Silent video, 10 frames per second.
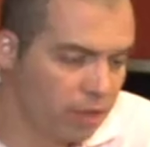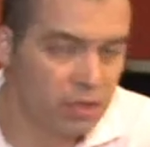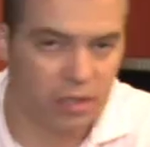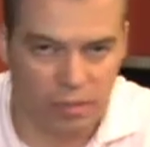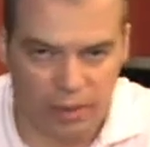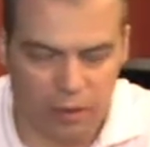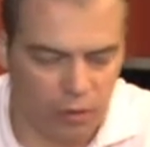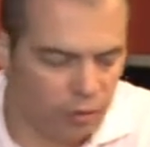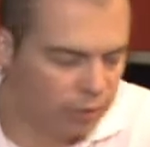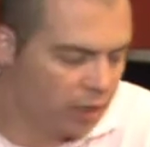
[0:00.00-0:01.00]
Manchester, mete
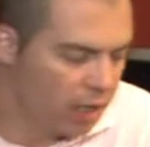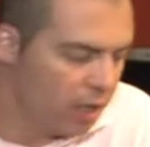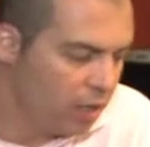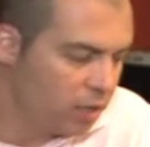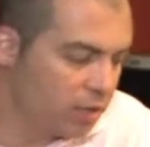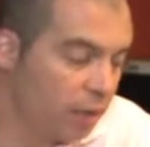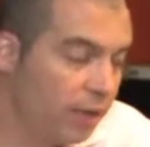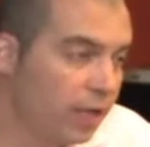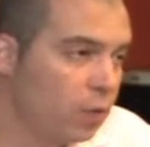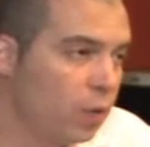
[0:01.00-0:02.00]
gol. Se
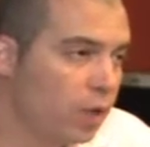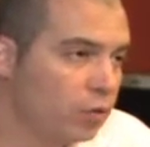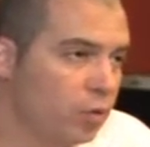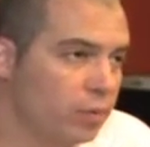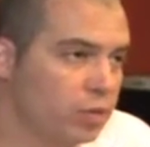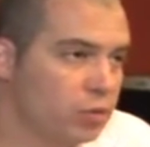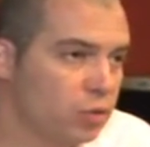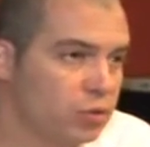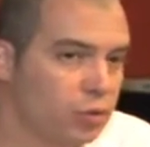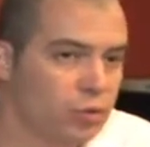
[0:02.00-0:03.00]
van a jugar otro
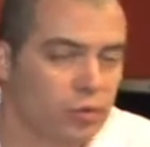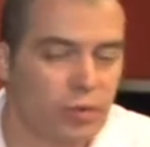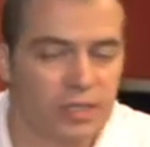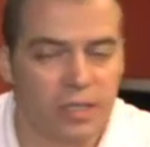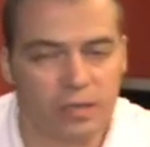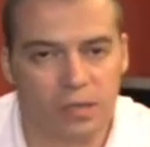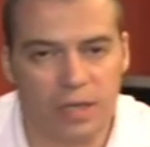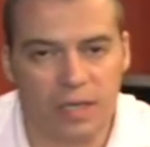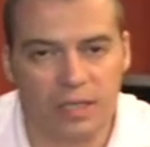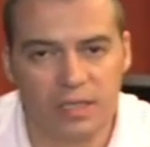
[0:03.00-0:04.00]
amistoso contra una selección
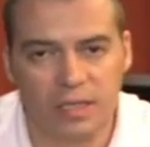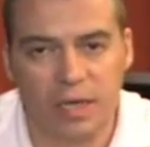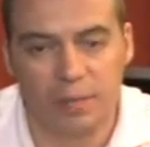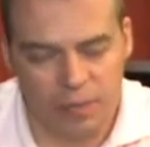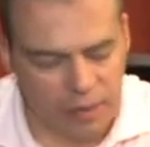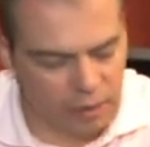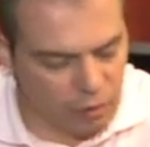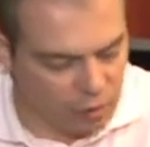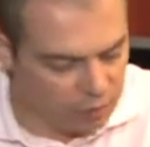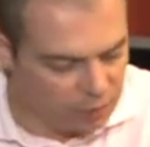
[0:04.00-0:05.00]
irlandesa y Javier mete
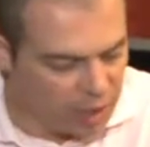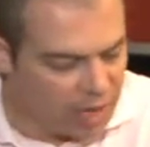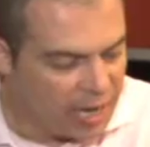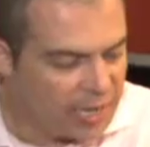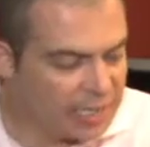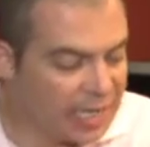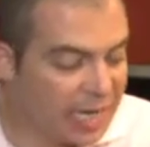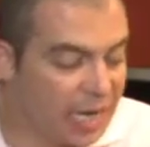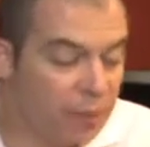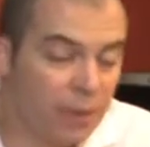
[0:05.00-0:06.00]
gol. Y
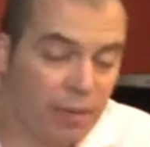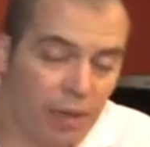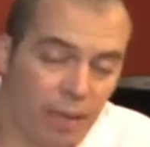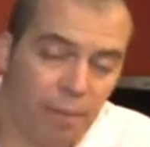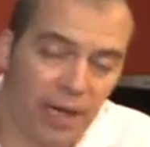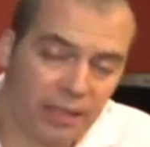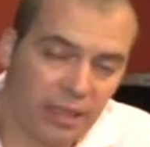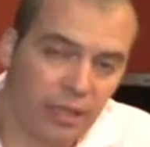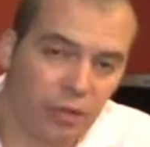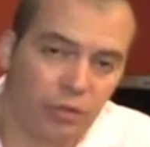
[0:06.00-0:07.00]
en el primer
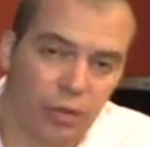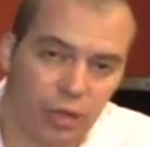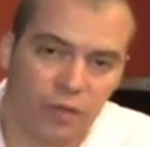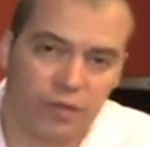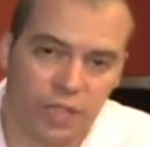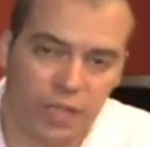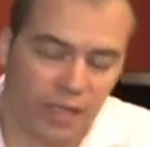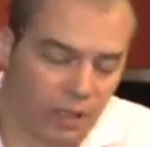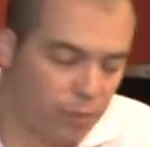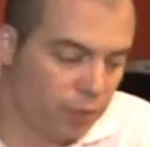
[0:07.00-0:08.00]
partido y torneo oficial de
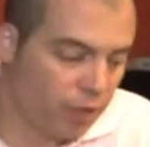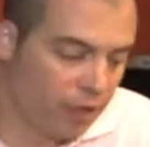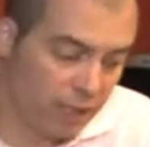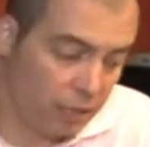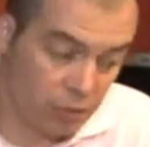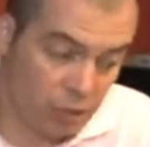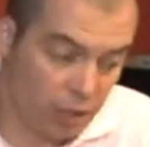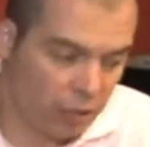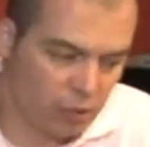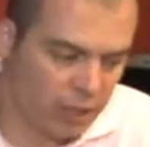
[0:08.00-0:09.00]
la temporada, que no es
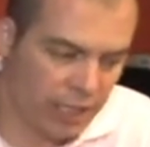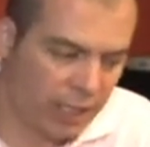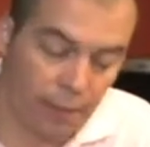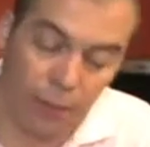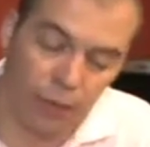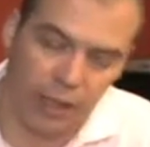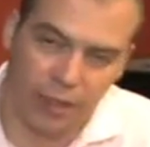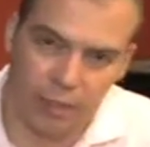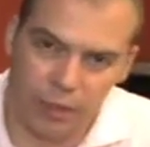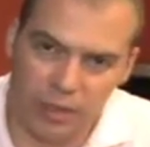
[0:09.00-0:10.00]
otra cosa que el campeón de
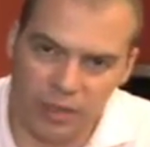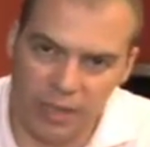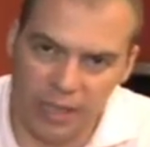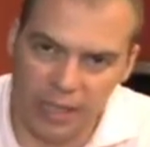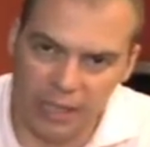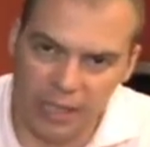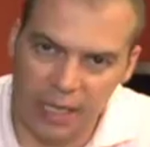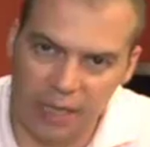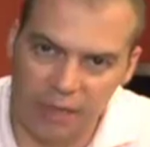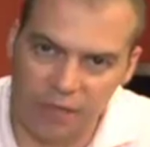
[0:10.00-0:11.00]
campeones en
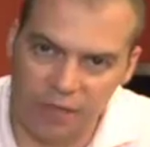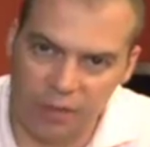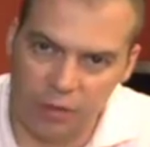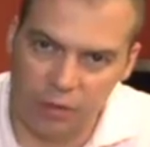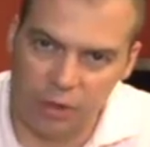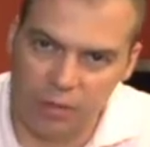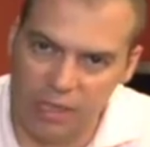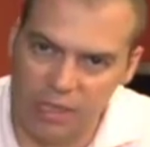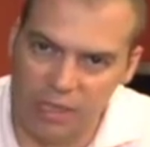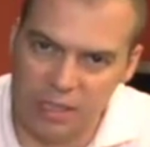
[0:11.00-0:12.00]
Inglaterra que enfrentó al
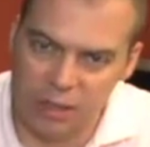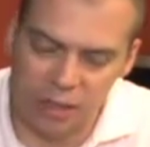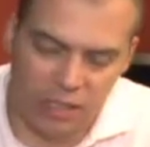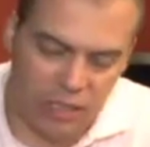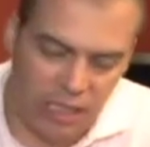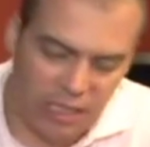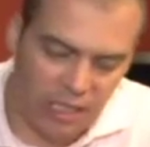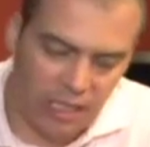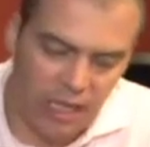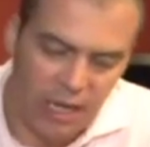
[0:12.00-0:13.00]
Manchester con el
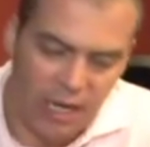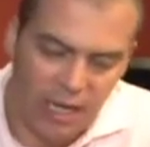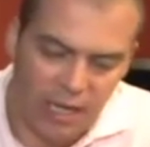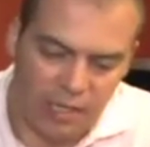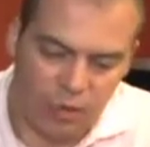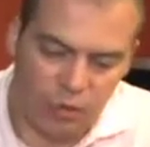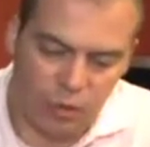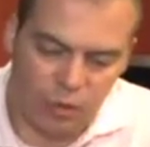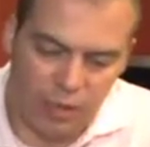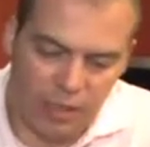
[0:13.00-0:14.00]
Chelsea, el segundo
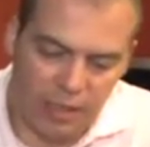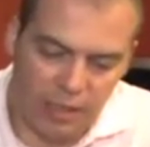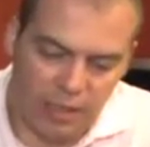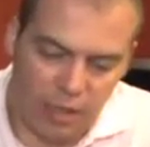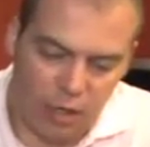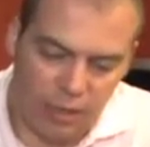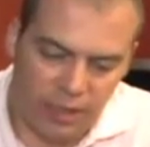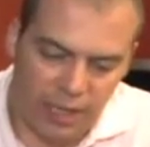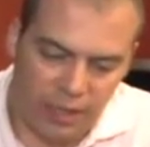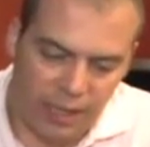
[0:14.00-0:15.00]
donde el Manchester lo
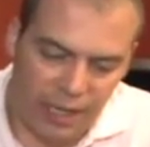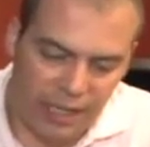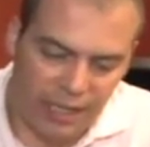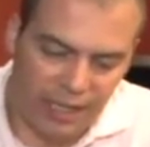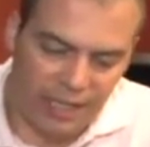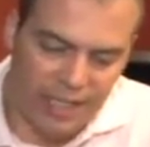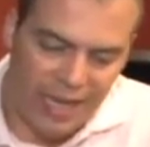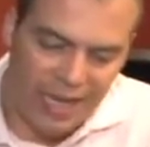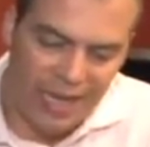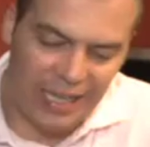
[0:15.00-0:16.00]
mete Javier Hernández,
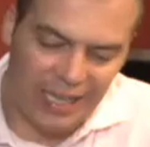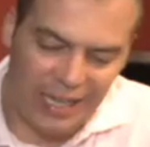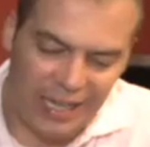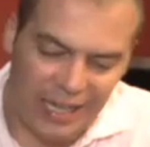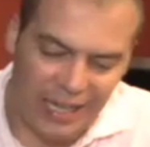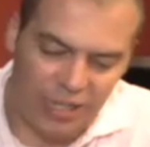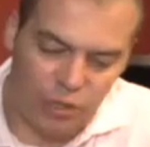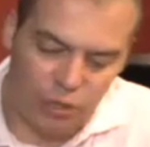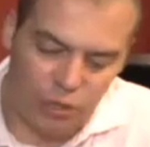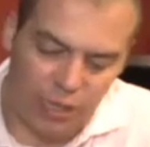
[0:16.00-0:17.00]
el día que
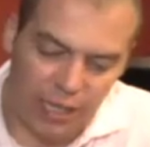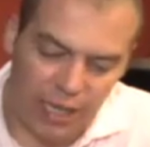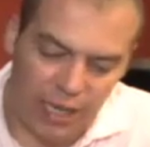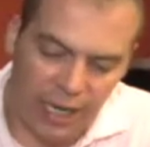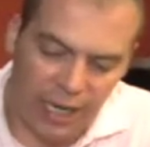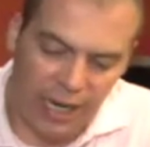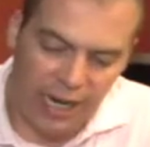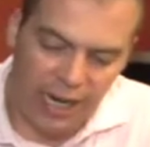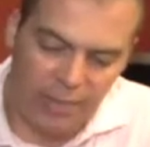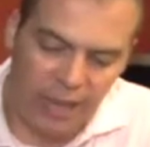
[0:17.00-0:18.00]
realizó el
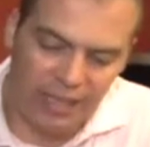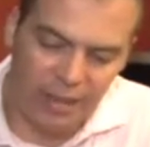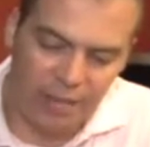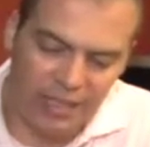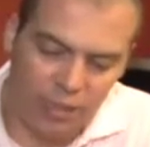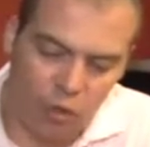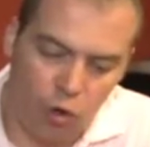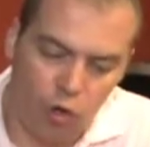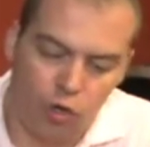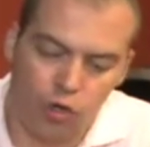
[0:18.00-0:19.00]
remate más
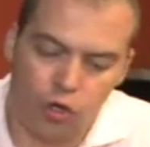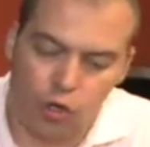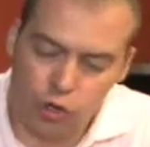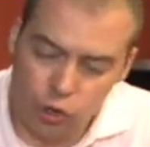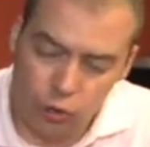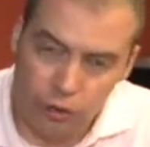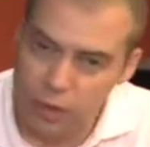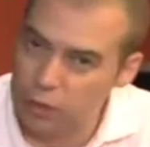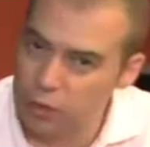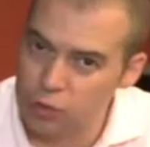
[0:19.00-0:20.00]
horroroso
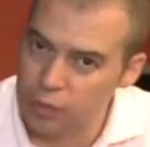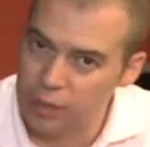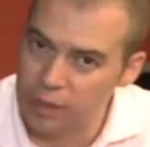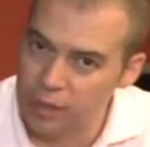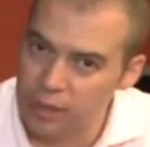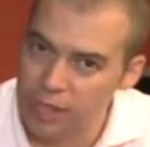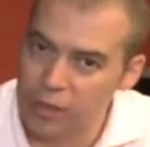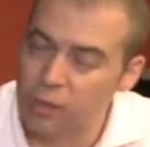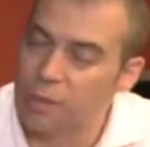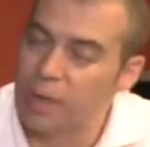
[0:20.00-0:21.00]
de toda su vida
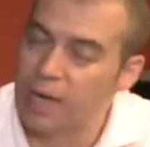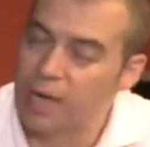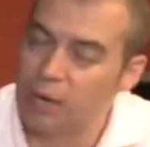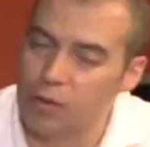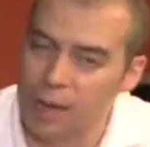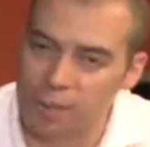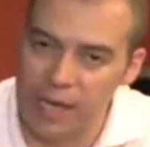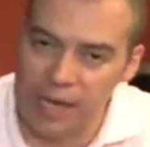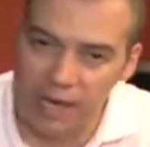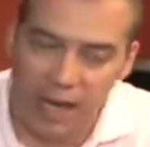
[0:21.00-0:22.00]
trató de pegarle con la
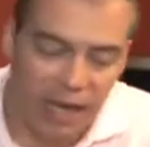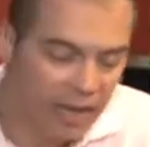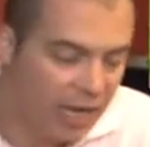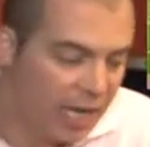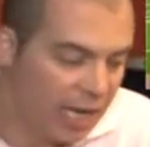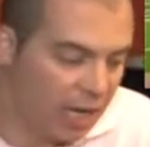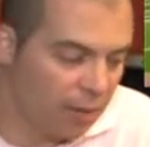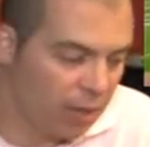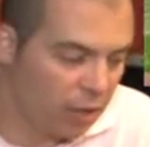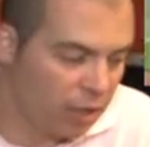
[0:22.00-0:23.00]
pierna, el
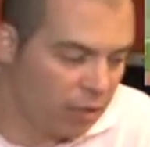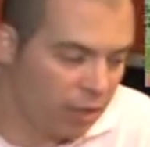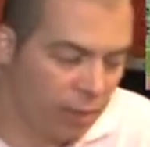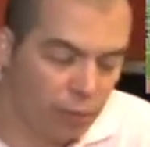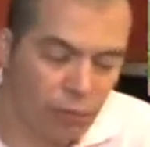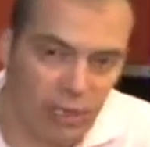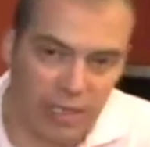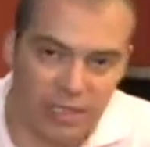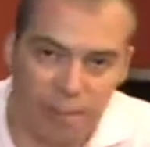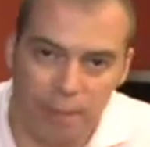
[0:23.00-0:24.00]
balón le dio en la punta
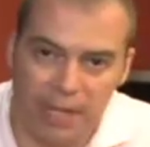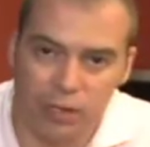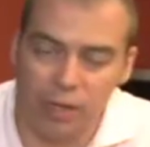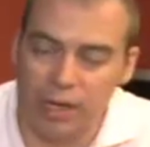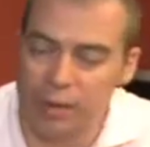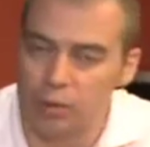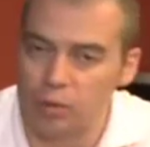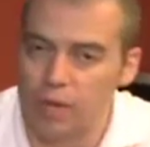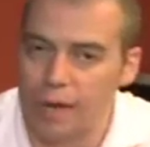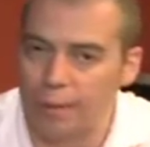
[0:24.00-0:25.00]
del zapato, le
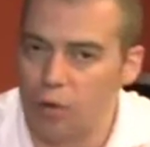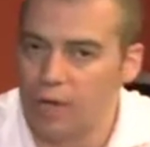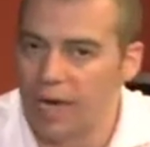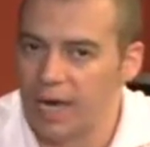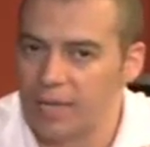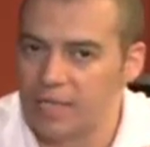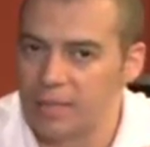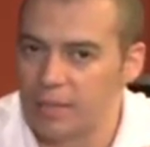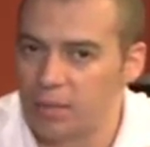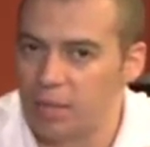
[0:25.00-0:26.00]
rebotó en la boca y se
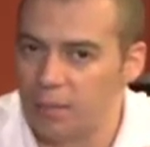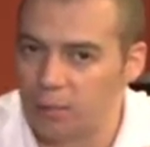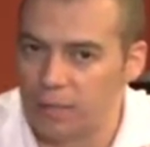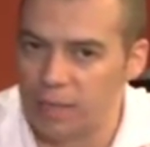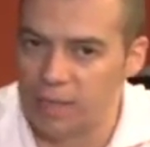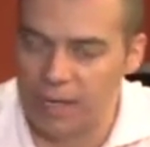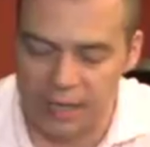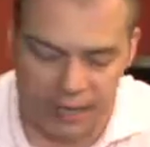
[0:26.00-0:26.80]
metió en la portería